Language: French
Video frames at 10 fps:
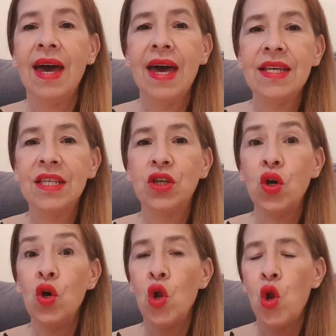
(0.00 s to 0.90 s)
Est-ce
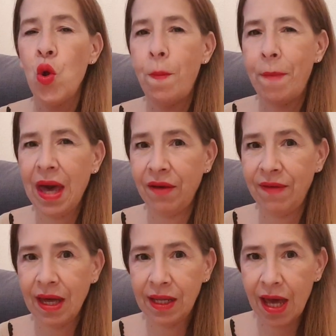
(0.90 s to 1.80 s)
que le
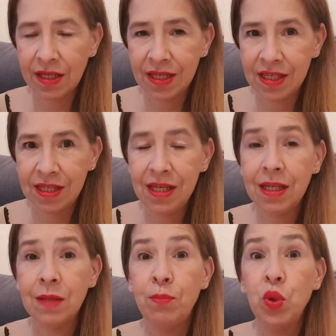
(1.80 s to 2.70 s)
pervers
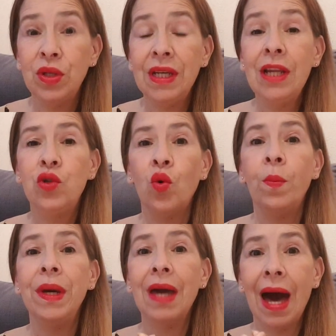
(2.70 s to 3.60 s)
narcissique peut-il
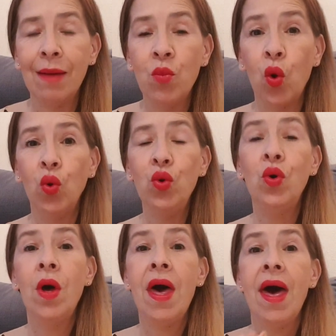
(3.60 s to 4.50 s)
tomber amoureux
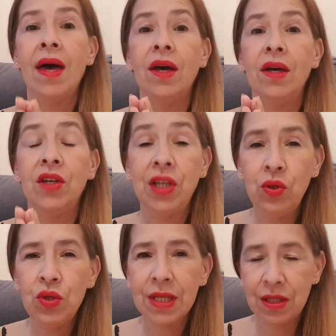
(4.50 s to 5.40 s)
euh, J'ai
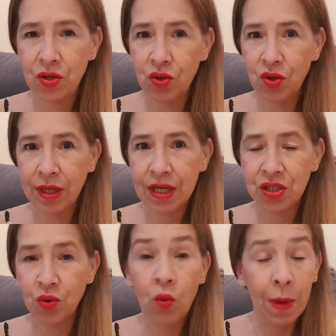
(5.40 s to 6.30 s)
eu cette euh,
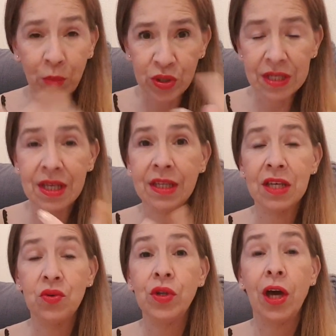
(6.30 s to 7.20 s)
question, on m'a posé cette
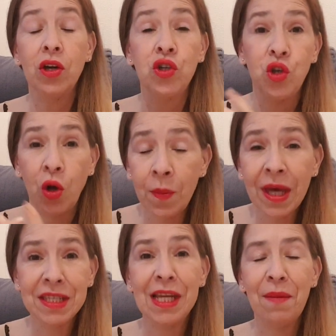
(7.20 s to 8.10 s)
question, d'ailleurs je
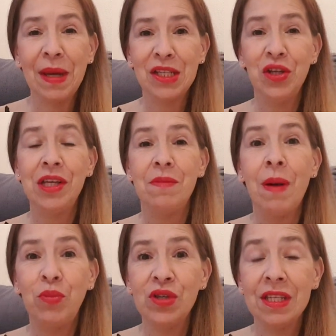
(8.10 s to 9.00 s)
remercie la personne qui
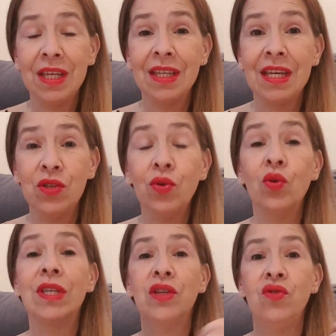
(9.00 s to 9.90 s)
m'a posé cette question, et
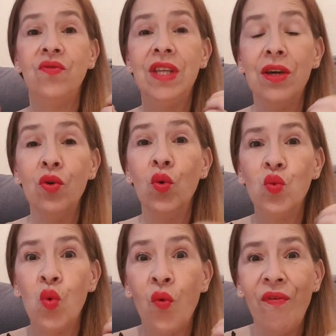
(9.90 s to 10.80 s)
donc c'est une vidéo
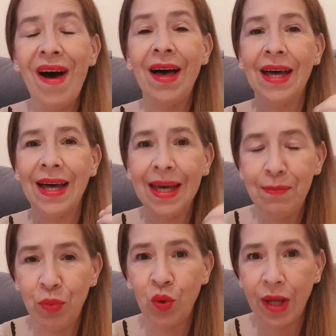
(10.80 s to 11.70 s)
où on va
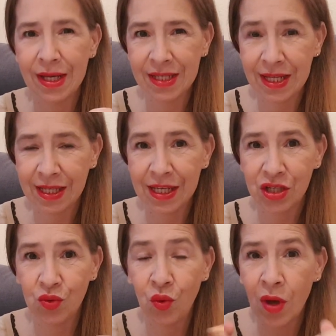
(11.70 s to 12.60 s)
répondre à cette
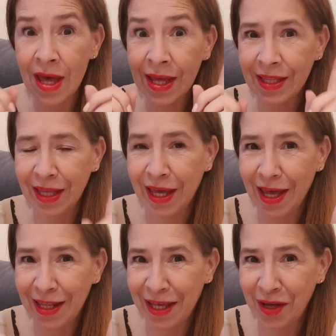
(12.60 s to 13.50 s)
question
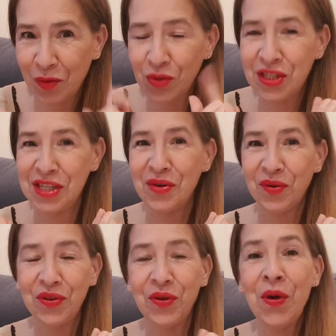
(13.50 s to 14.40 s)
très très
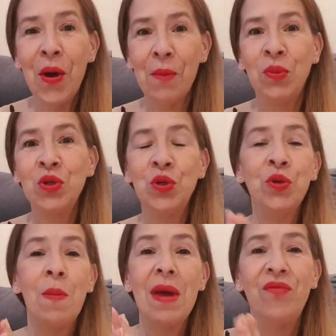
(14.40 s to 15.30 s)
croustillante. Bonjour, je
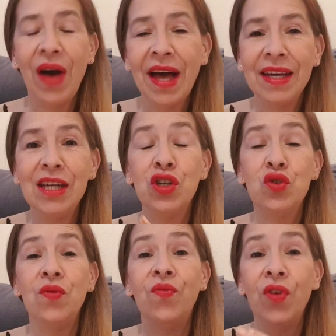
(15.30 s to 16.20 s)
m'appelle Farake, je
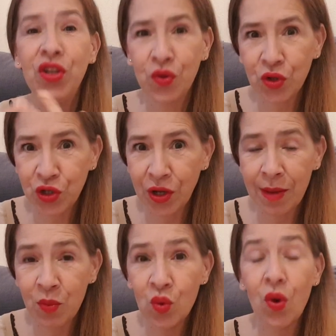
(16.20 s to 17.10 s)
suis votre coach en
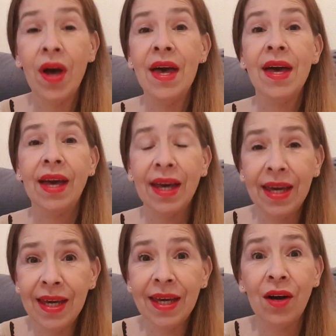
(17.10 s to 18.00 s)
amour
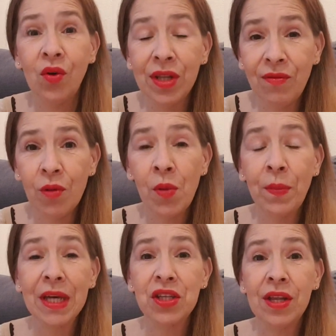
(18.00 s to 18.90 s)
et en développement
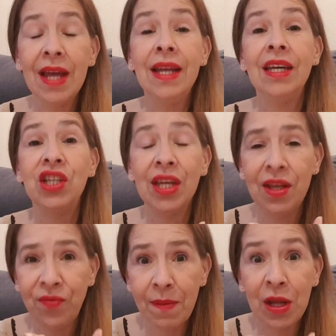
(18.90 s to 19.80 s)
personnel, et j'aide
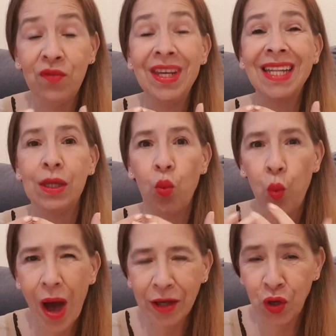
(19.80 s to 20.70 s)
des femmes à devenir des
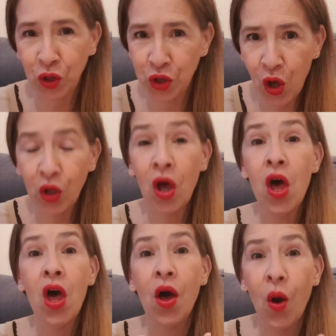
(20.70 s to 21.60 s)
warrior girls
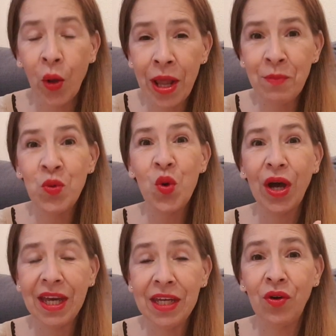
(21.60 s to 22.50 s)
en
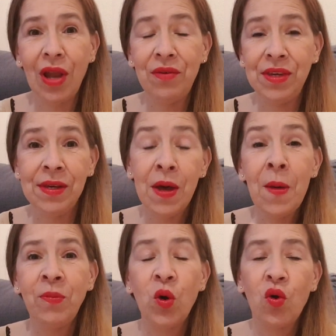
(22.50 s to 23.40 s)
amour et dans la vie.
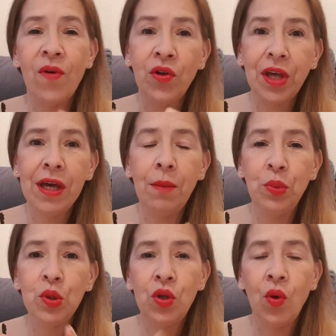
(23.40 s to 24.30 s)
Donc on va entrer un
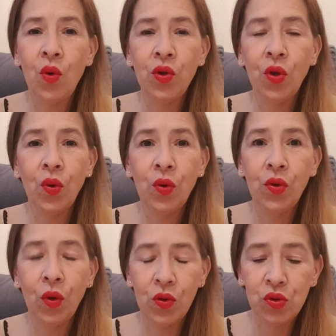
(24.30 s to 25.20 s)
peu
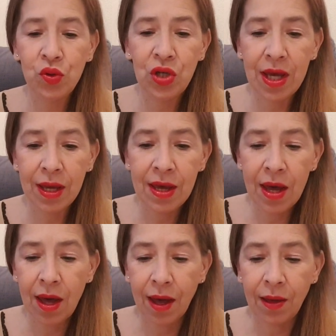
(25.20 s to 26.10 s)
dans, le sujet.
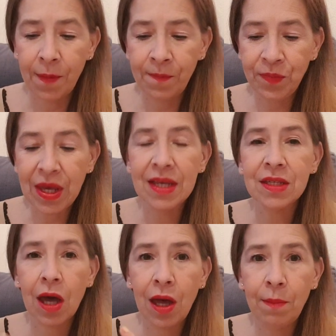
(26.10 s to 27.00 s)
Euh,
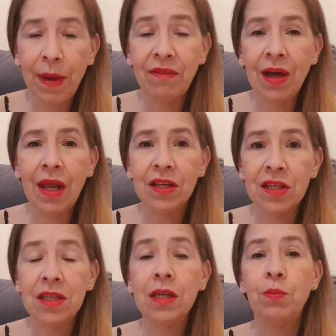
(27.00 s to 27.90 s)
est-ce qu'un pervers
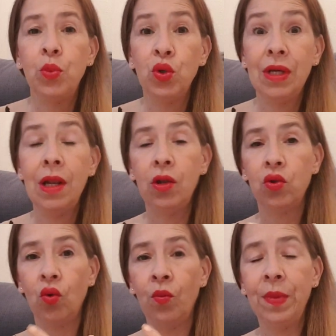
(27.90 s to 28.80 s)
narcissique peut-il
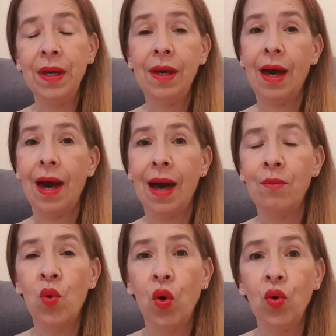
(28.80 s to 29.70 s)
tomber
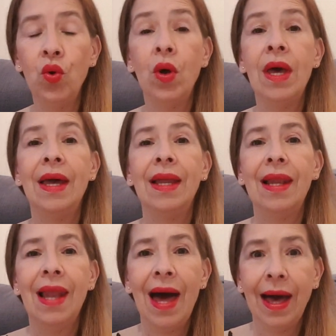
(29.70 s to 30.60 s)
amoureux
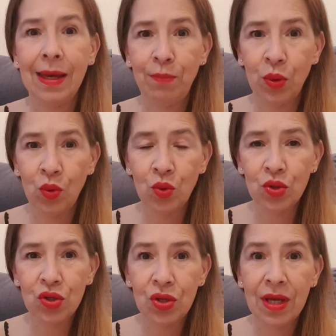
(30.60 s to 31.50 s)
la
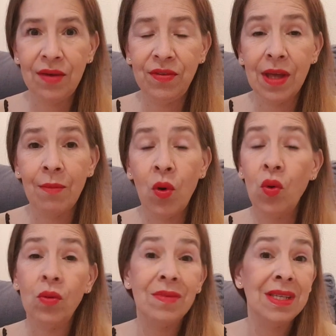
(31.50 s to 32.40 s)
réponse,
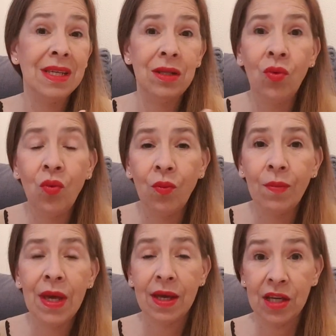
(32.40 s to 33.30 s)
évidemment, c'est non.
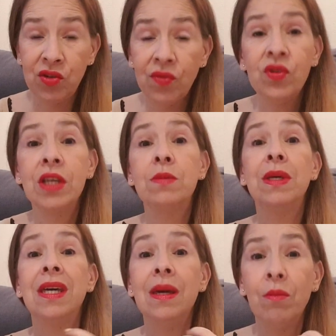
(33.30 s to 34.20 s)
Et je vais vous
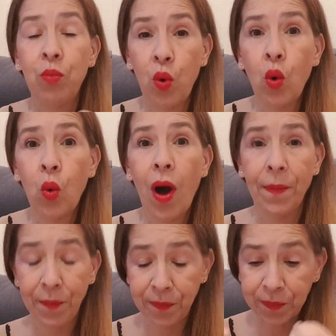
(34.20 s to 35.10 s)
expliquer pourquoi.